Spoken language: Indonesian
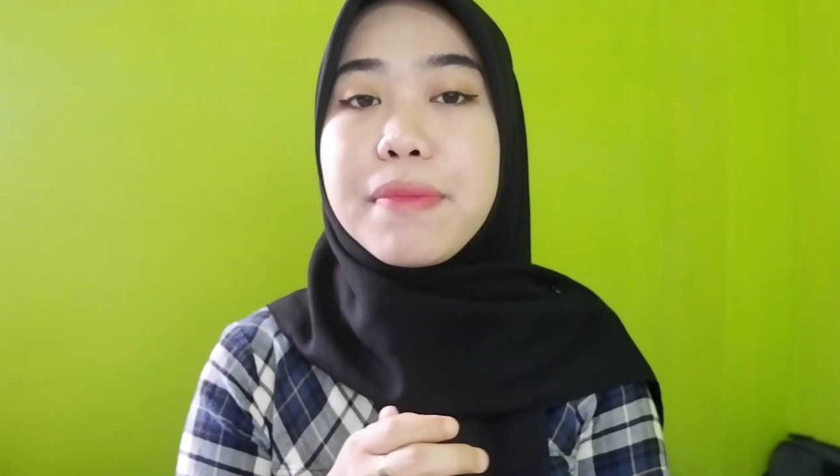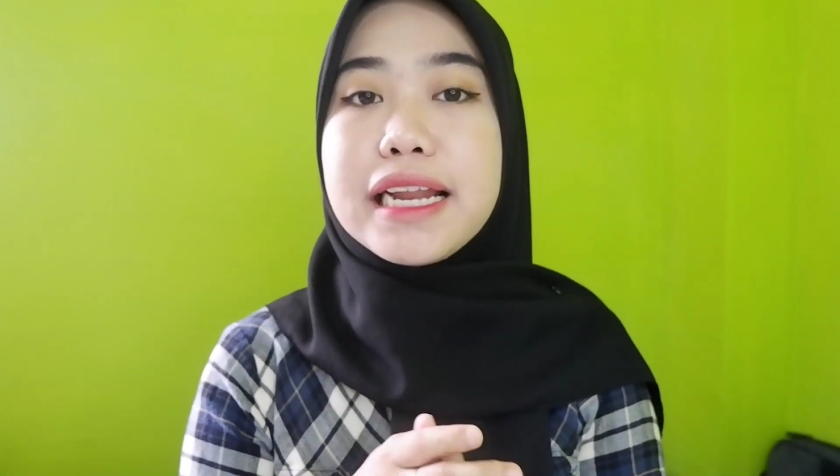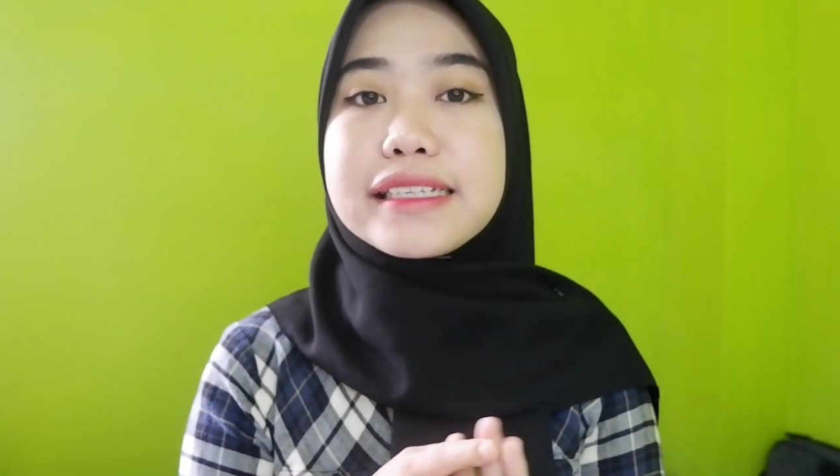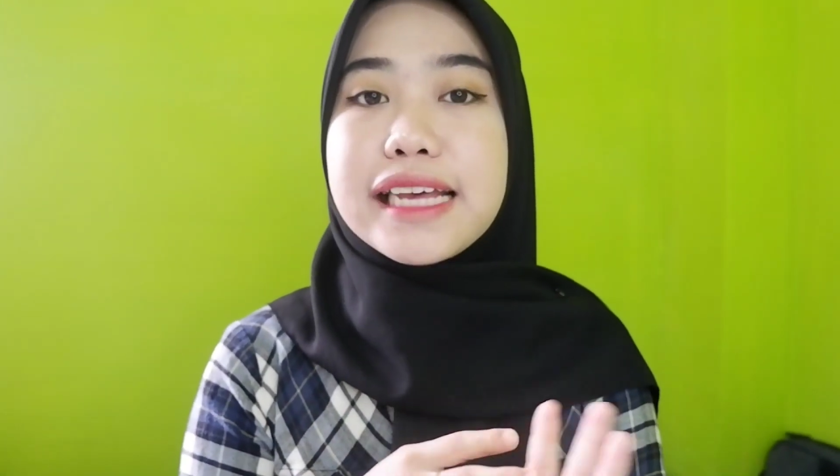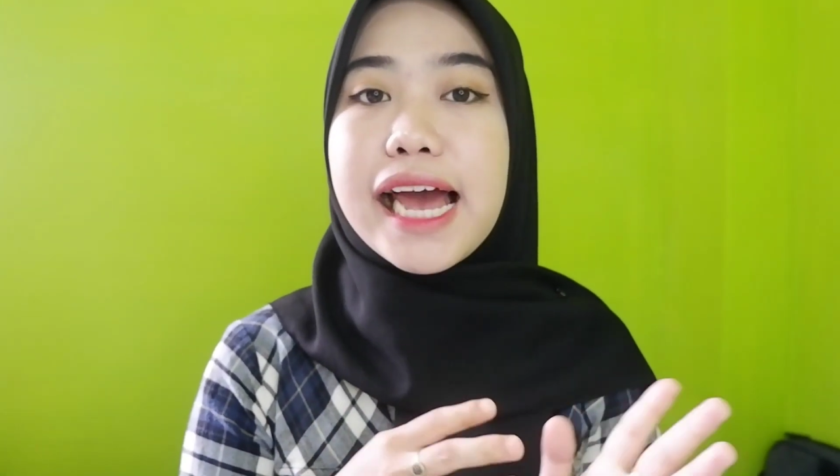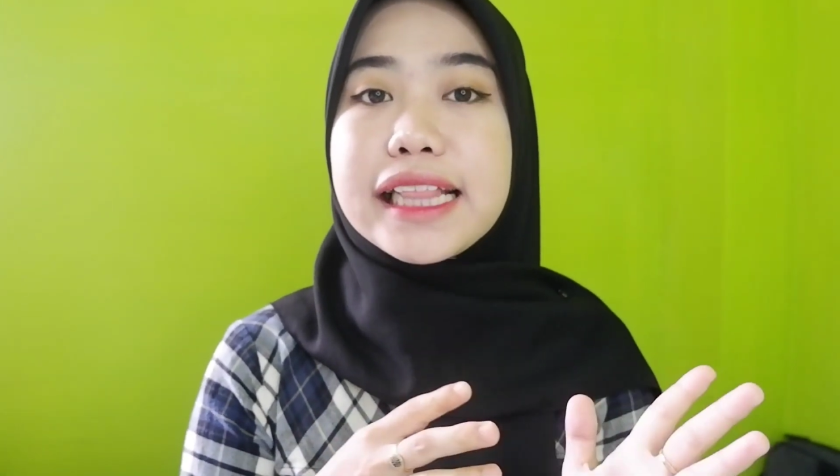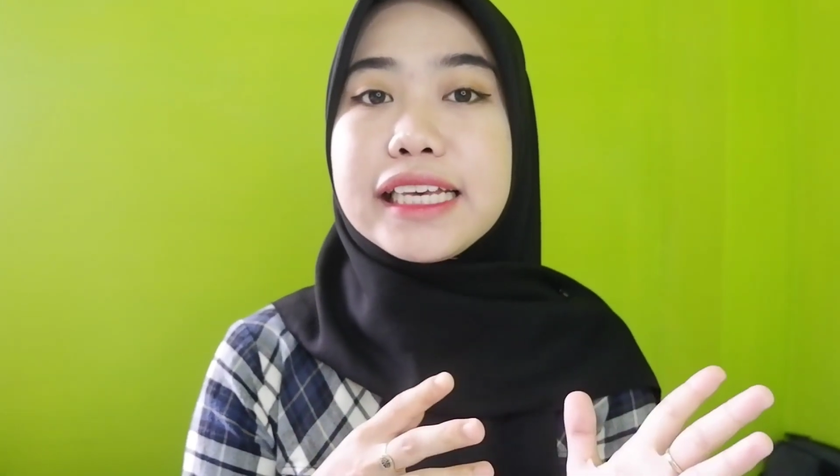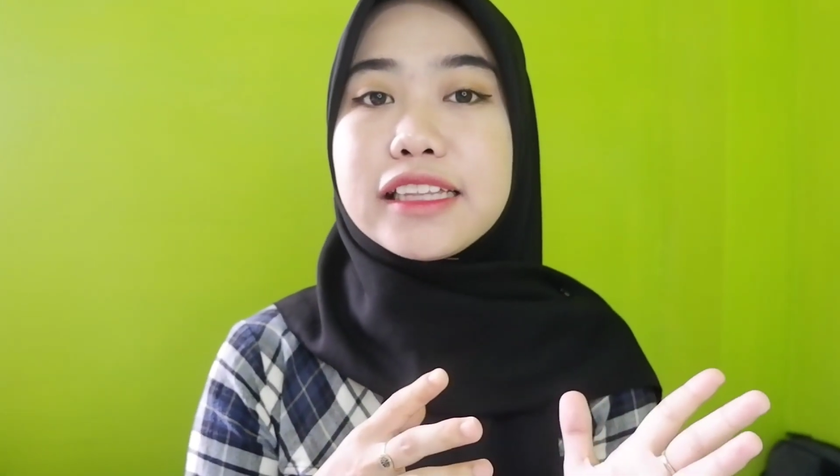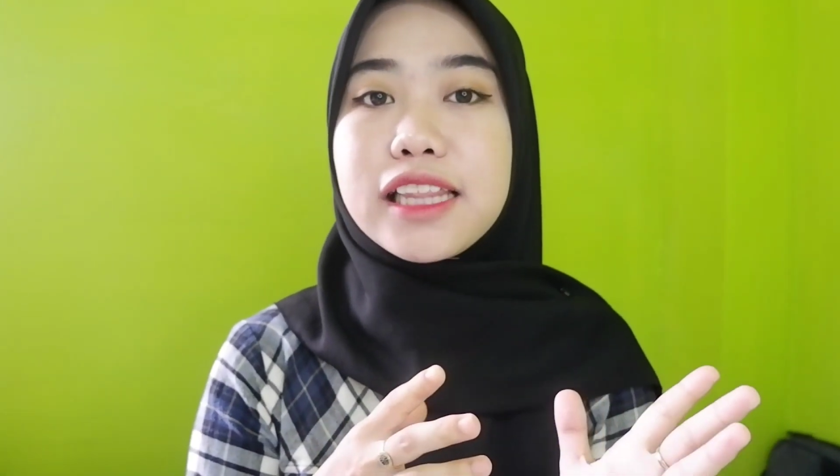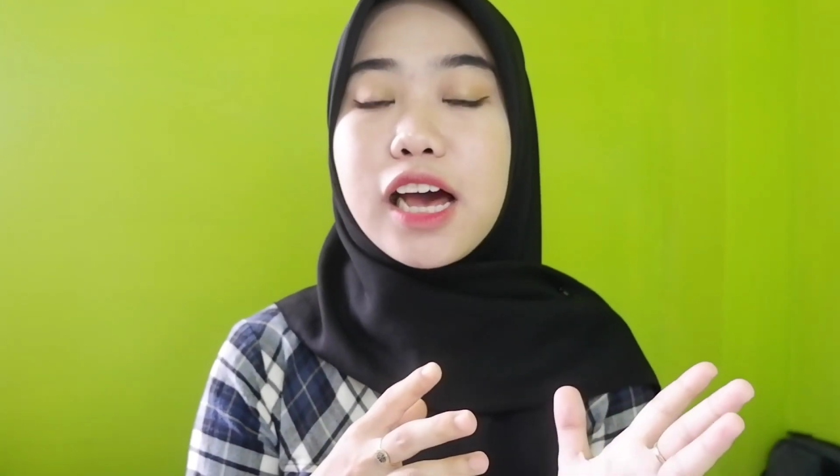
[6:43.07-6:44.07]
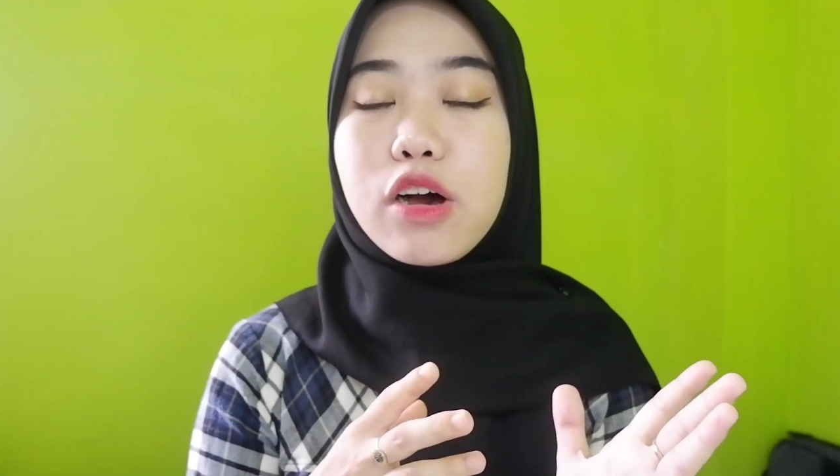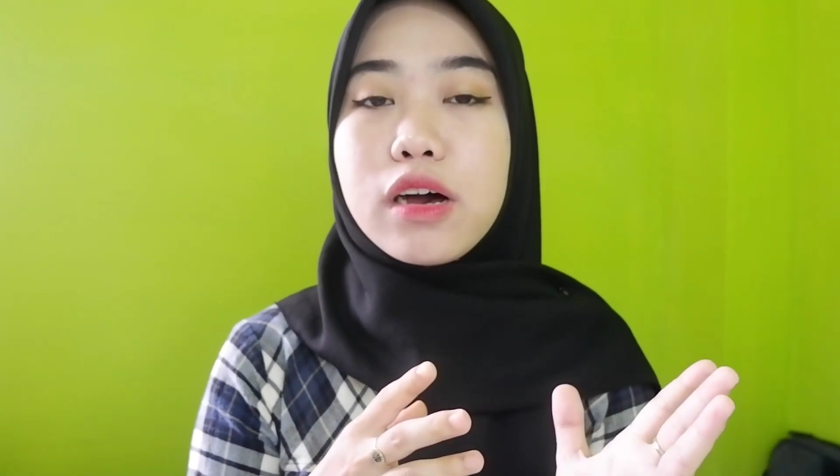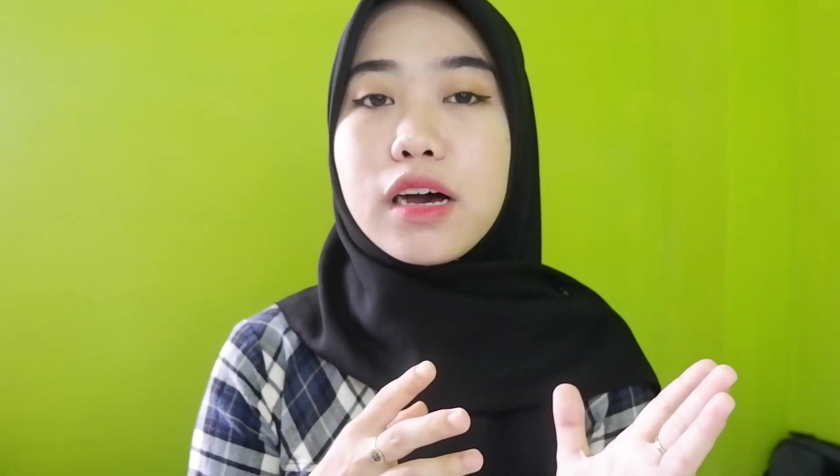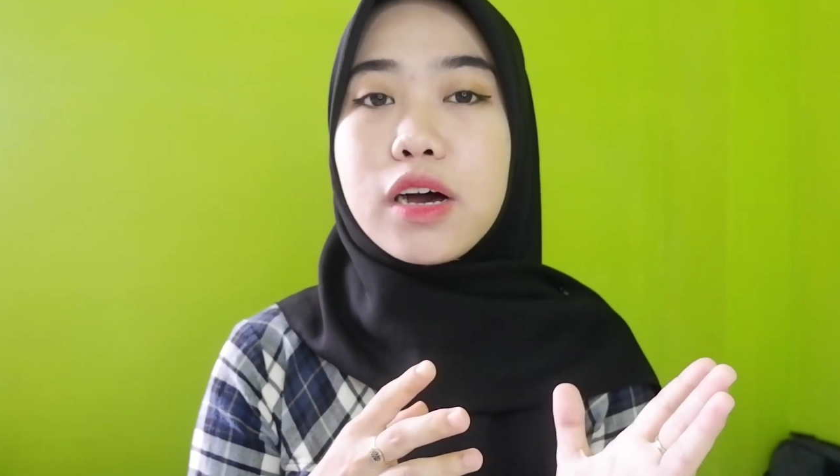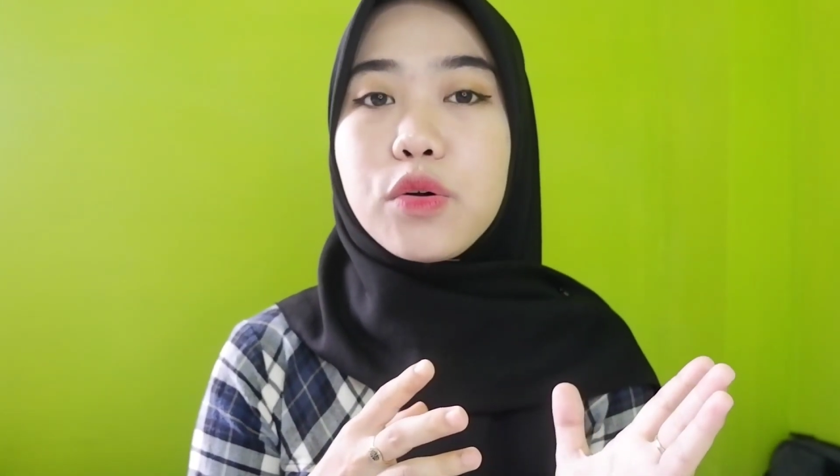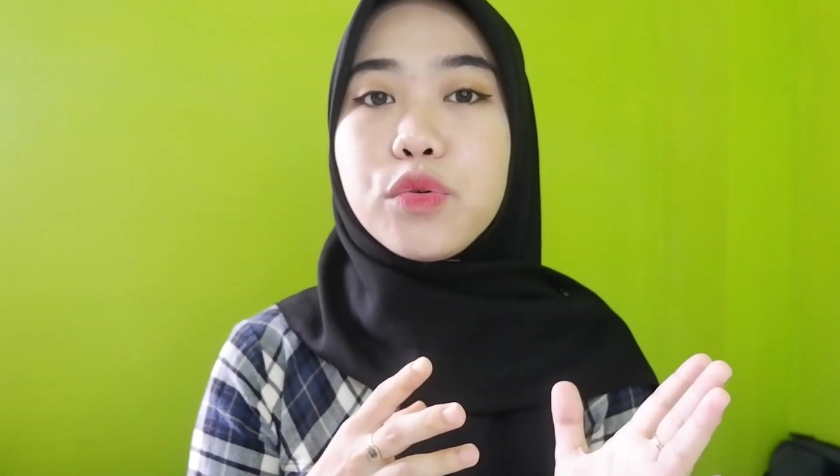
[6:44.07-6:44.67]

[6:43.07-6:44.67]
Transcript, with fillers: Pada saat kita uh,